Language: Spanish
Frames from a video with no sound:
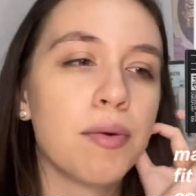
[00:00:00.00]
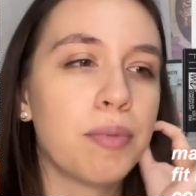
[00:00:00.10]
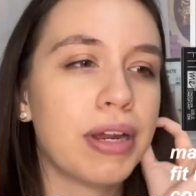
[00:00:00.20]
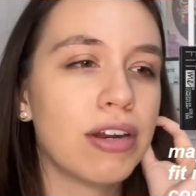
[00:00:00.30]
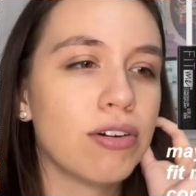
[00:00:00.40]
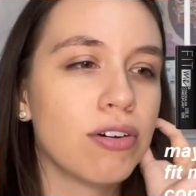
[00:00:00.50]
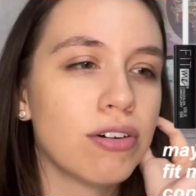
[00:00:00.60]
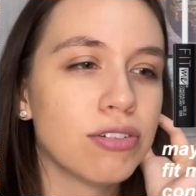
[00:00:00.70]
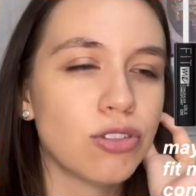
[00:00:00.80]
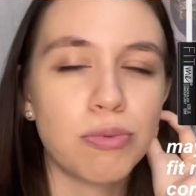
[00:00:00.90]

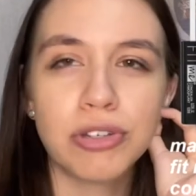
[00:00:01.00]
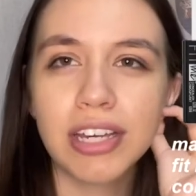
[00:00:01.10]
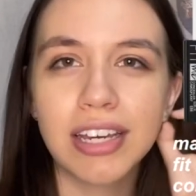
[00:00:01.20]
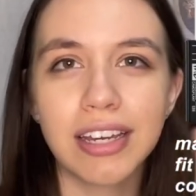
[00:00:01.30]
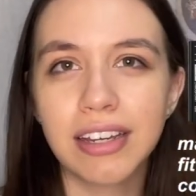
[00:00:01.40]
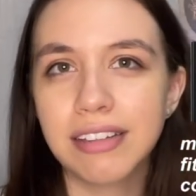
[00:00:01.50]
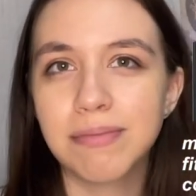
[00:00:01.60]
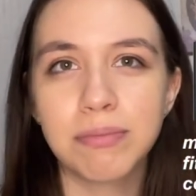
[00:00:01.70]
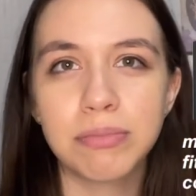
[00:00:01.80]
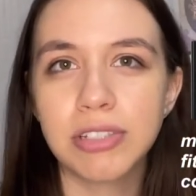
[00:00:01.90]
pero soy muy de que
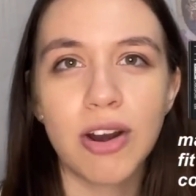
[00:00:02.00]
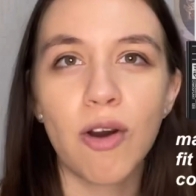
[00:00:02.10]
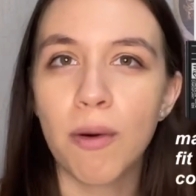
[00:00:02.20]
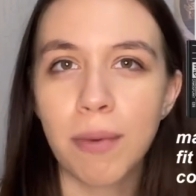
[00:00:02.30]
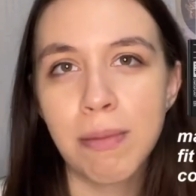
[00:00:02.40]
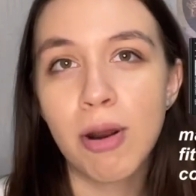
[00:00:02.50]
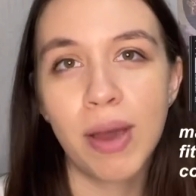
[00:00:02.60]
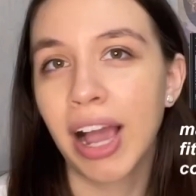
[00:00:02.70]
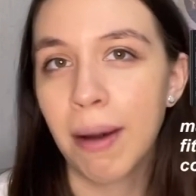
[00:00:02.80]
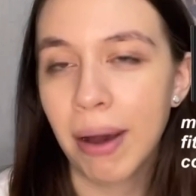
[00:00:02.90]
si lo compré me lo voy
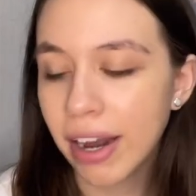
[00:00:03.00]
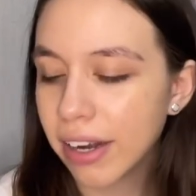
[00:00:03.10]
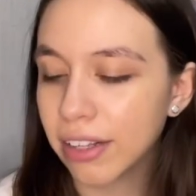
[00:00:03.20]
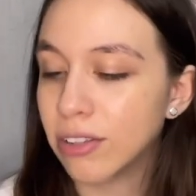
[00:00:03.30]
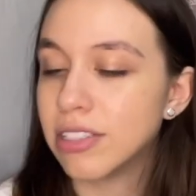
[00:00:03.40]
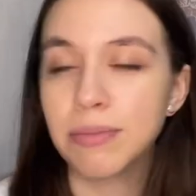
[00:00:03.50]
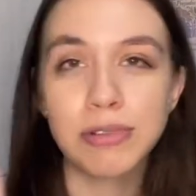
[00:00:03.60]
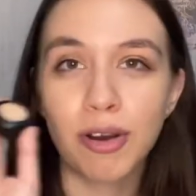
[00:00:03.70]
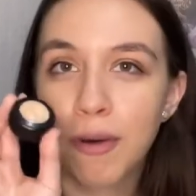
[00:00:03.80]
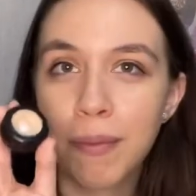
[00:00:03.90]
a acabar, entonces pues
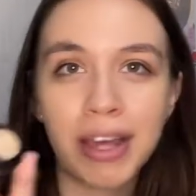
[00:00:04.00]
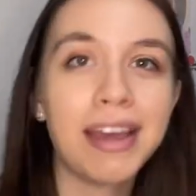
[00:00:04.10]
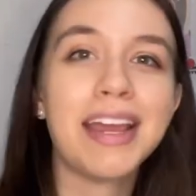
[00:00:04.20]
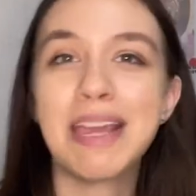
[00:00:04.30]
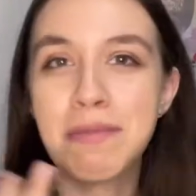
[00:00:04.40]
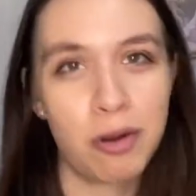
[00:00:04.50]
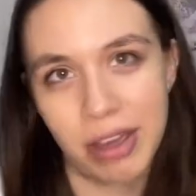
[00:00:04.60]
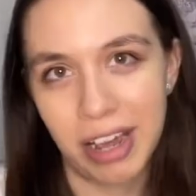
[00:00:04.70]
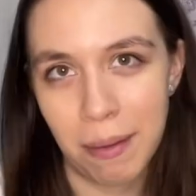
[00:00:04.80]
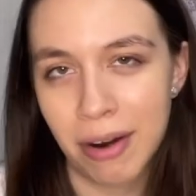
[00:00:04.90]
lo compré y me lo voy a
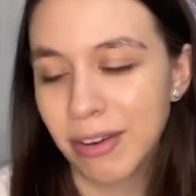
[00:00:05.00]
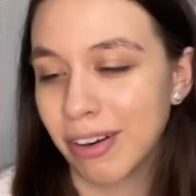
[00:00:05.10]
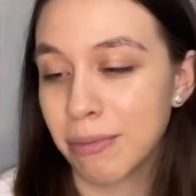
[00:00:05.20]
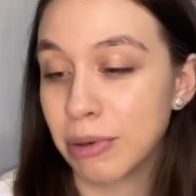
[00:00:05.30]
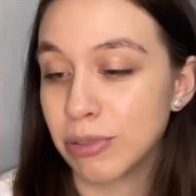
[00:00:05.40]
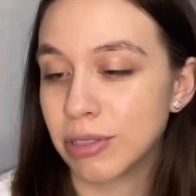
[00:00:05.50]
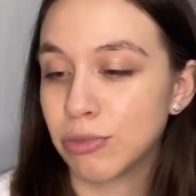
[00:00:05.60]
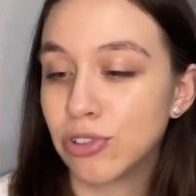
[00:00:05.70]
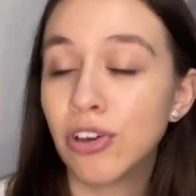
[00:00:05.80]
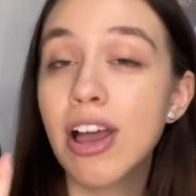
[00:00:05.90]
acabar aunque no me guste
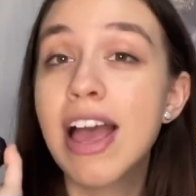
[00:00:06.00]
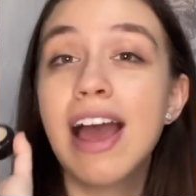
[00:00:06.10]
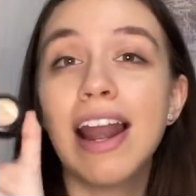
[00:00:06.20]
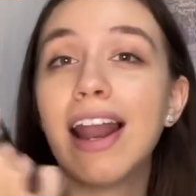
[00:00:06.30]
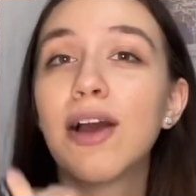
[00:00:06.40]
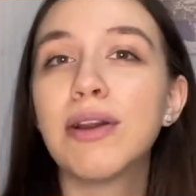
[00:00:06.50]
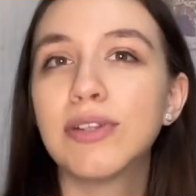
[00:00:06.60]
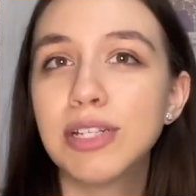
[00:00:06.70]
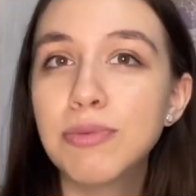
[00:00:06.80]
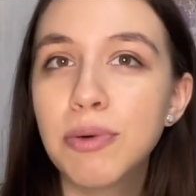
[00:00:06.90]
mucho. La
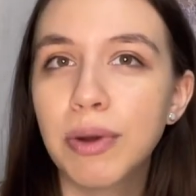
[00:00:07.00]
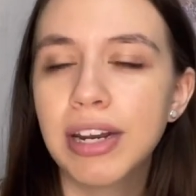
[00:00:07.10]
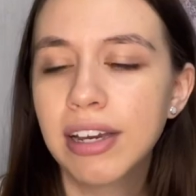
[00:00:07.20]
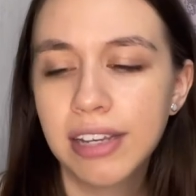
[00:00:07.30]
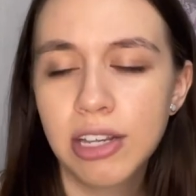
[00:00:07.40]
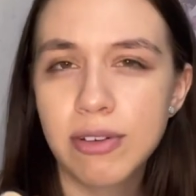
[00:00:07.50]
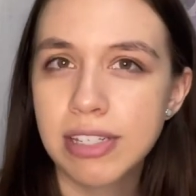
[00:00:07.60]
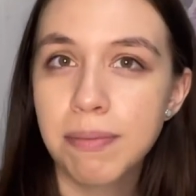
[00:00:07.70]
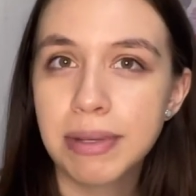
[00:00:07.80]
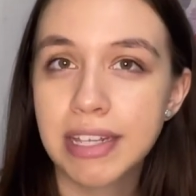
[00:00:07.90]
cobertura es muy buena y no es
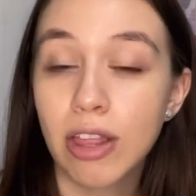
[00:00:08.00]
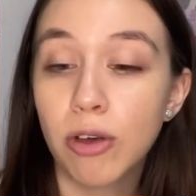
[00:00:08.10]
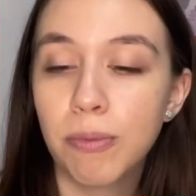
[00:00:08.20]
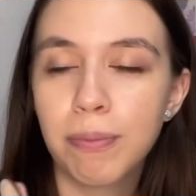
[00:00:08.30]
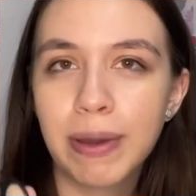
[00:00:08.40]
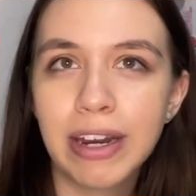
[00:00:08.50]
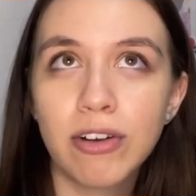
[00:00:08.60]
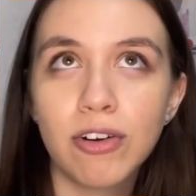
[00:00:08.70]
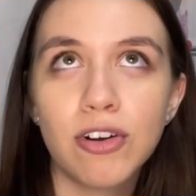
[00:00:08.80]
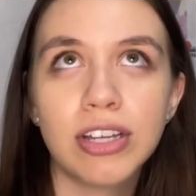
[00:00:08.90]
tan pesado,
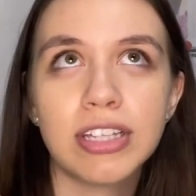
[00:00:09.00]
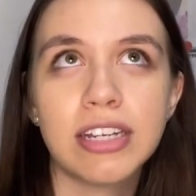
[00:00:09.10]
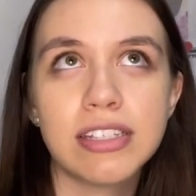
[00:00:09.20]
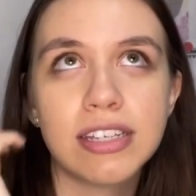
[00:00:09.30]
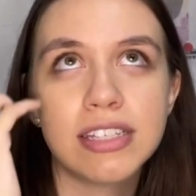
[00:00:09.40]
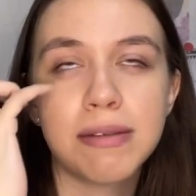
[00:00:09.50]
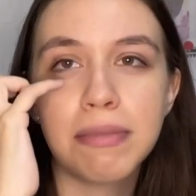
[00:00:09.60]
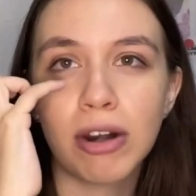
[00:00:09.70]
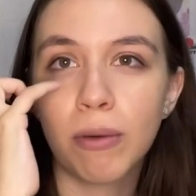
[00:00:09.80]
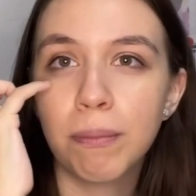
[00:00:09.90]
pero lo que tiene es que se me
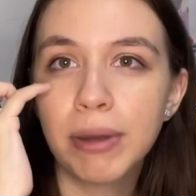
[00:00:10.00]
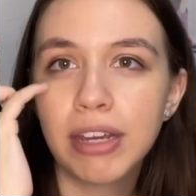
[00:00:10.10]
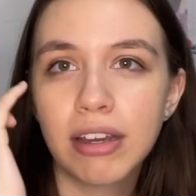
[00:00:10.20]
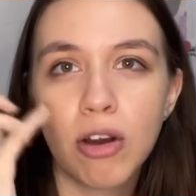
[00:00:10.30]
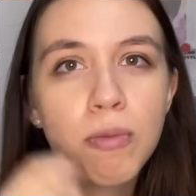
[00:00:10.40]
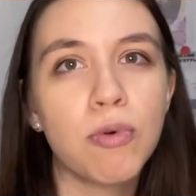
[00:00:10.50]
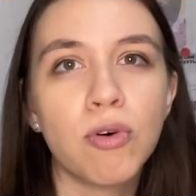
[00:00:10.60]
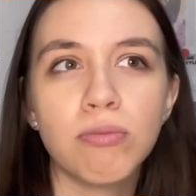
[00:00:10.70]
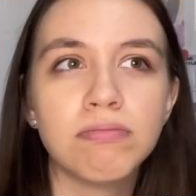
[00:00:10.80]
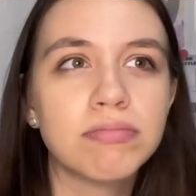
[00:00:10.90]
rompe
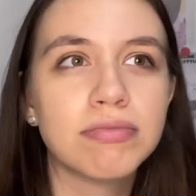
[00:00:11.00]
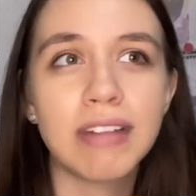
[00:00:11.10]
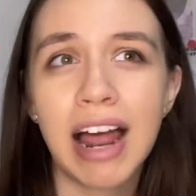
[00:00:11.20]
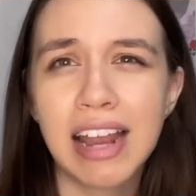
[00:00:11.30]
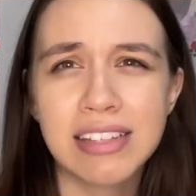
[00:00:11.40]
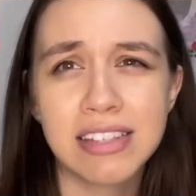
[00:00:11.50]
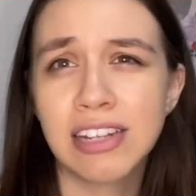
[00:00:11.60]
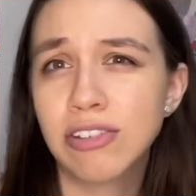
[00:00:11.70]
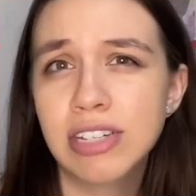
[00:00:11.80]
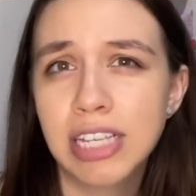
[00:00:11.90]
como a las
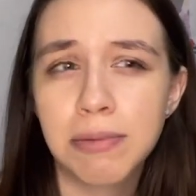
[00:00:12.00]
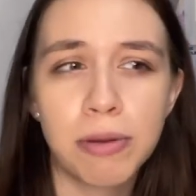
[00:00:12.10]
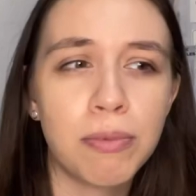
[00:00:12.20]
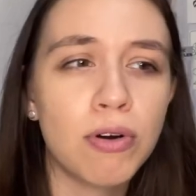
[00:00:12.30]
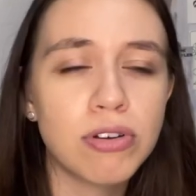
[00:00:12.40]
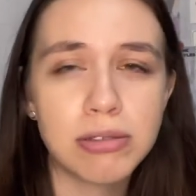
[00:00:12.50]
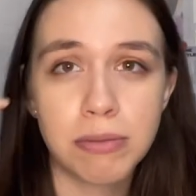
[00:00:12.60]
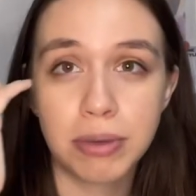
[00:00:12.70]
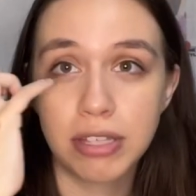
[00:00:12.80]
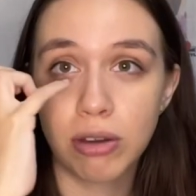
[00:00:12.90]
3 horas de que me lo pongo se me
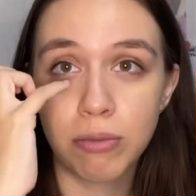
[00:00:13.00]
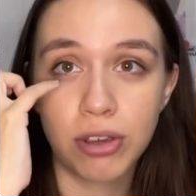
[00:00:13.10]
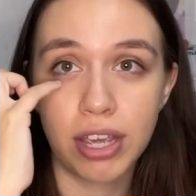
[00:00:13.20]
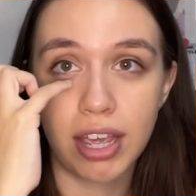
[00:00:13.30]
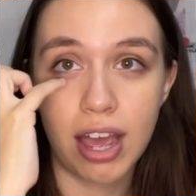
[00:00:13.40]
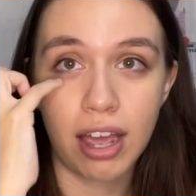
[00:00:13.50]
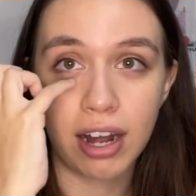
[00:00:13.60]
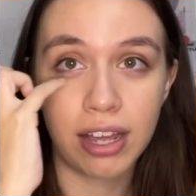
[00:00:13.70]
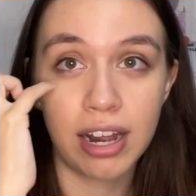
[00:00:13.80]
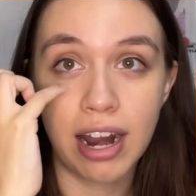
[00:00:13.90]
empieza como que a
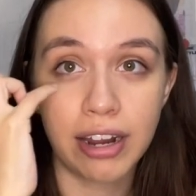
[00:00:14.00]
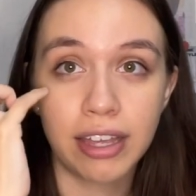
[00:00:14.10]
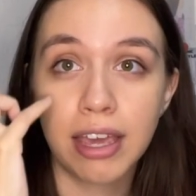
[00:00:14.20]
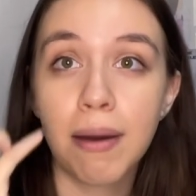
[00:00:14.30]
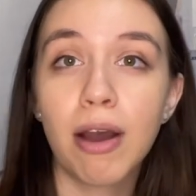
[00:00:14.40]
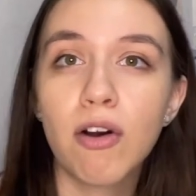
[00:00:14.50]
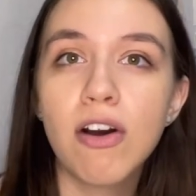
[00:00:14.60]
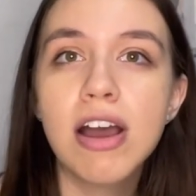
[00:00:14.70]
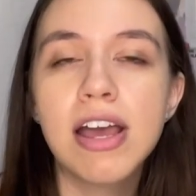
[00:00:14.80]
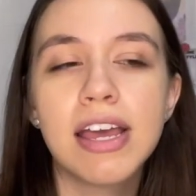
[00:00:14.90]
craquelar de aquí abajo
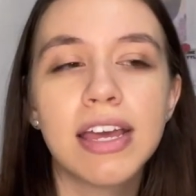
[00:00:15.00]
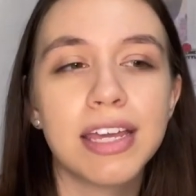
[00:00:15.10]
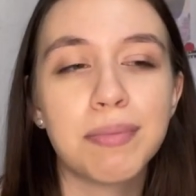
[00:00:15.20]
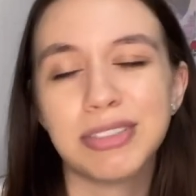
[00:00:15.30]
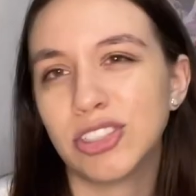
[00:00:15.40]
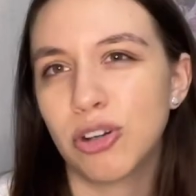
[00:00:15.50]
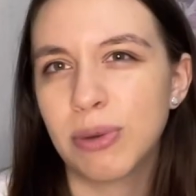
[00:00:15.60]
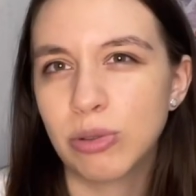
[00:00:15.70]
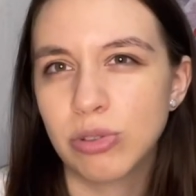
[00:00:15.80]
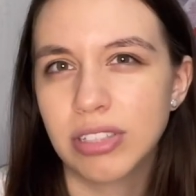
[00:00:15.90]
y pues eso no me
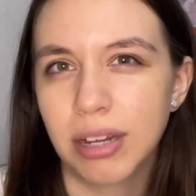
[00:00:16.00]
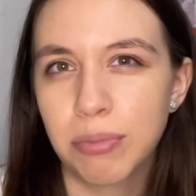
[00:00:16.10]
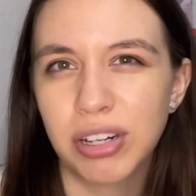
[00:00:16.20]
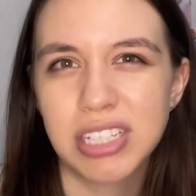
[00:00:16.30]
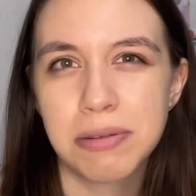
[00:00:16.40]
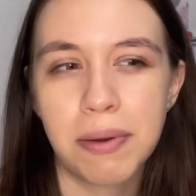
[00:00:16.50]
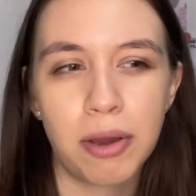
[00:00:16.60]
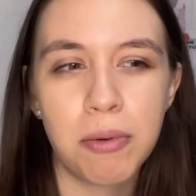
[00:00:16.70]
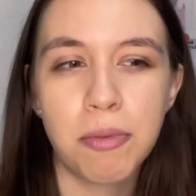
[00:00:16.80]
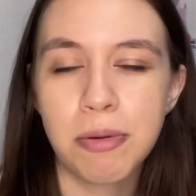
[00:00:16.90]
gusta porque se me ve
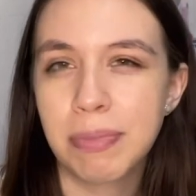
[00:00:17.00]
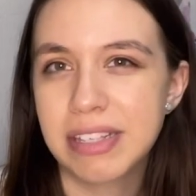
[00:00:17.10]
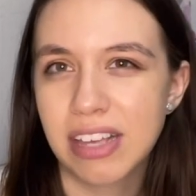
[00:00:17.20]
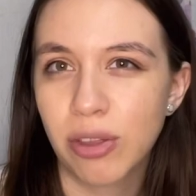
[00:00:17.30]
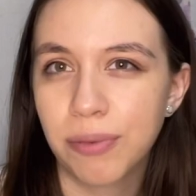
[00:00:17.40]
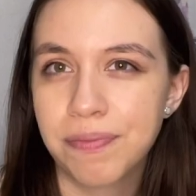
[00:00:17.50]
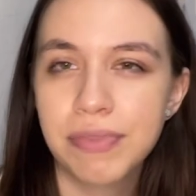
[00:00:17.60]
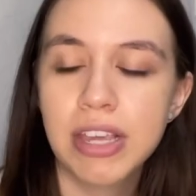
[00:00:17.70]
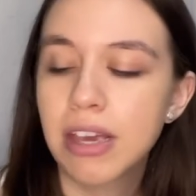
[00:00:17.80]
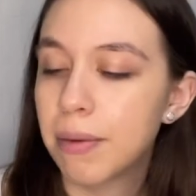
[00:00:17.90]
como muy pesado.
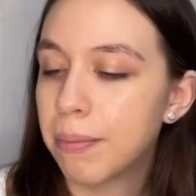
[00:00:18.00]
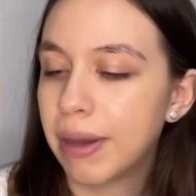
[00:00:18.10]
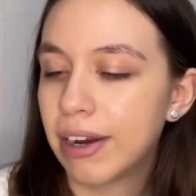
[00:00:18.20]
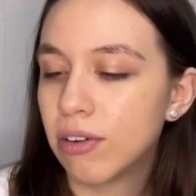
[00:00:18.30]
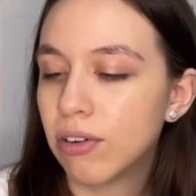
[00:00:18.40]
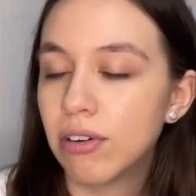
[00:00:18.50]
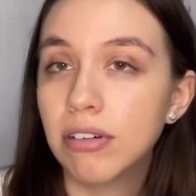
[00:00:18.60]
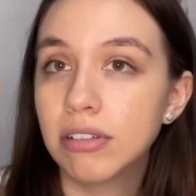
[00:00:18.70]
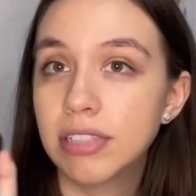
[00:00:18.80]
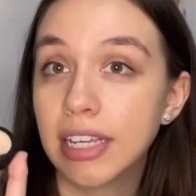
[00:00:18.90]
Pero
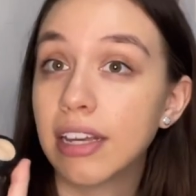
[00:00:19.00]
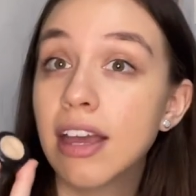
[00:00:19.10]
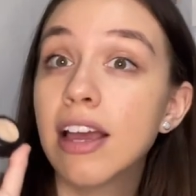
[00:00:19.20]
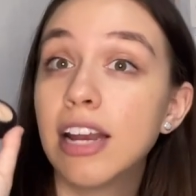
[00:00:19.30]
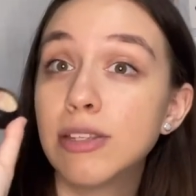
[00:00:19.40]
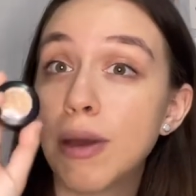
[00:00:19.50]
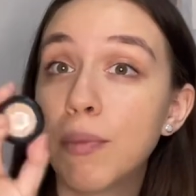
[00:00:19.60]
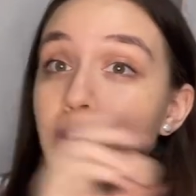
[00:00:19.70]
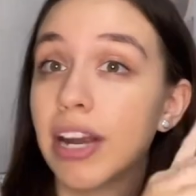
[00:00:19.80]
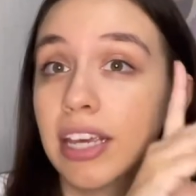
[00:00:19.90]
sí, les voy a
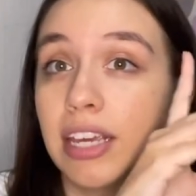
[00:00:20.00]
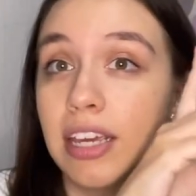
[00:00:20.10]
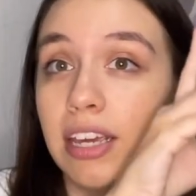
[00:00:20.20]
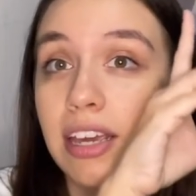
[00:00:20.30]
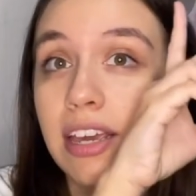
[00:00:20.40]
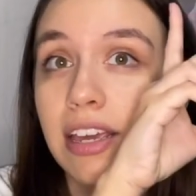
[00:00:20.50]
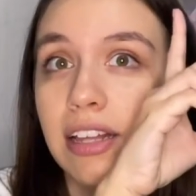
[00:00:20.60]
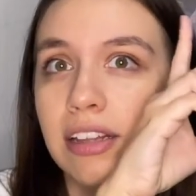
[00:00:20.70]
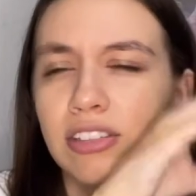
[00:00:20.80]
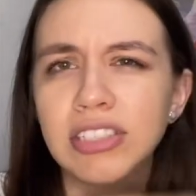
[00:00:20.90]
poner aquí,
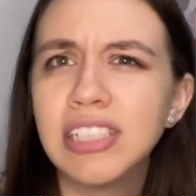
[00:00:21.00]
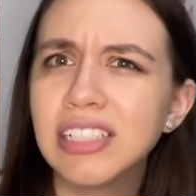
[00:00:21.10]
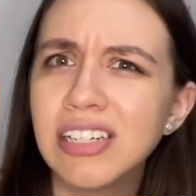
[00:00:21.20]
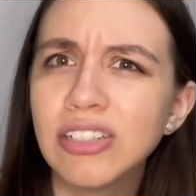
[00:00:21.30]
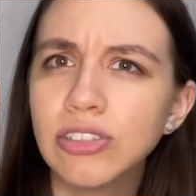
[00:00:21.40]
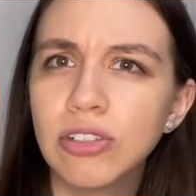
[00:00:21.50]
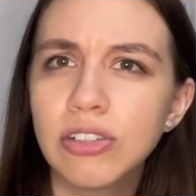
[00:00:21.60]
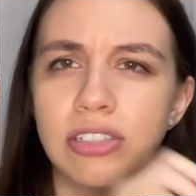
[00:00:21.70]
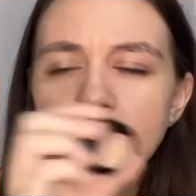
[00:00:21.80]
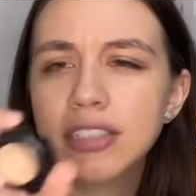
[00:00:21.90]
no sé si decirles los
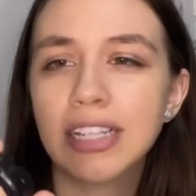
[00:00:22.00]
tonos, esto es